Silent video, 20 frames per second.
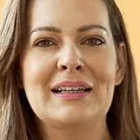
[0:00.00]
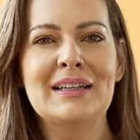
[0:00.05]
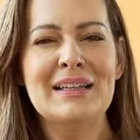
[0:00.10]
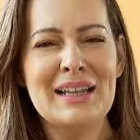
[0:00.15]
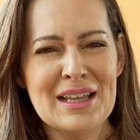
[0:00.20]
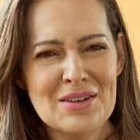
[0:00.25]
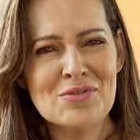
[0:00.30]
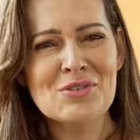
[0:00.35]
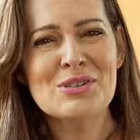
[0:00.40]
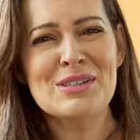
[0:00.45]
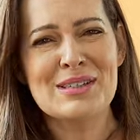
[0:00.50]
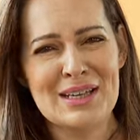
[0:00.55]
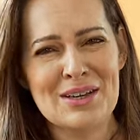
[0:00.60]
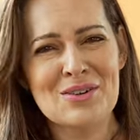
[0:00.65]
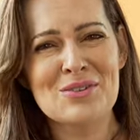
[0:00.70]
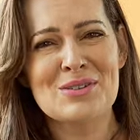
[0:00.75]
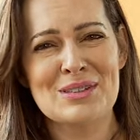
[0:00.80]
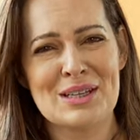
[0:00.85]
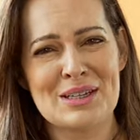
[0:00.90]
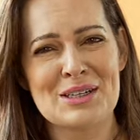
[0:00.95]
Nem você
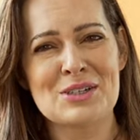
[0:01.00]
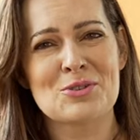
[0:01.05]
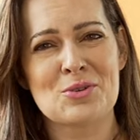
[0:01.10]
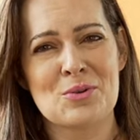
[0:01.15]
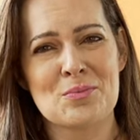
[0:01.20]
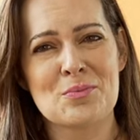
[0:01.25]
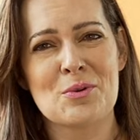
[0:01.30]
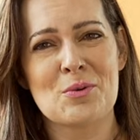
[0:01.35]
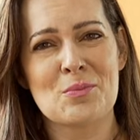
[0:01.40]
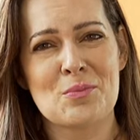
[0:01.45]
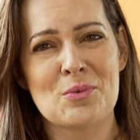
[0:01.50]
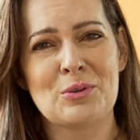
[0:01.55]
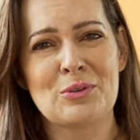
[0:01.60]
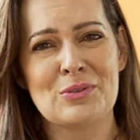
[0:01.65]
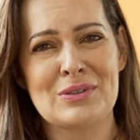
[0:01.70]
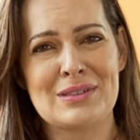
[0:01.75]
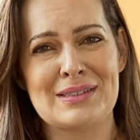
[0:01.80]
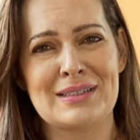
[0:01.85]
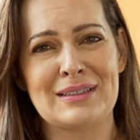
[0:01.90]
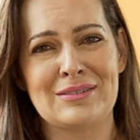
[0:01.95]
gostaria de comer um bolo
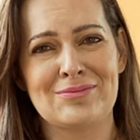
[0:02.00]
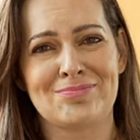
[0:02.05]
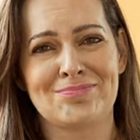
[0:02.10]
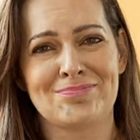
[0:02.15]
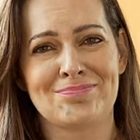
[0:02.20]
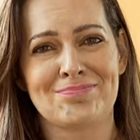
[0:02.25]
assim.